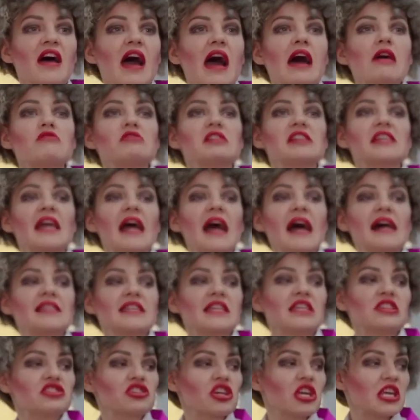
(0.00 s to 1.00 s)
Uliana,
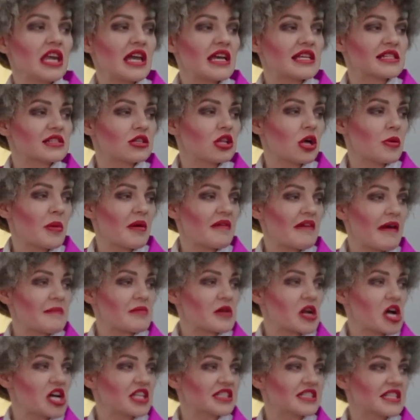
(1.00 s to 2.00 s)
kau dapat nilai buruk
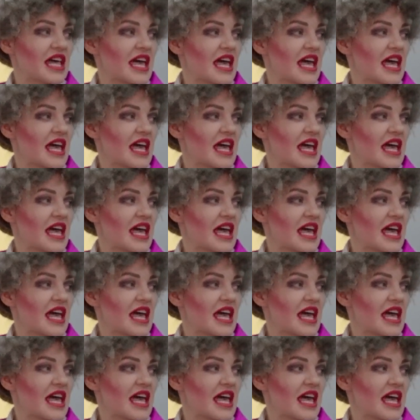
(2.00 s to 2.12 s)
karena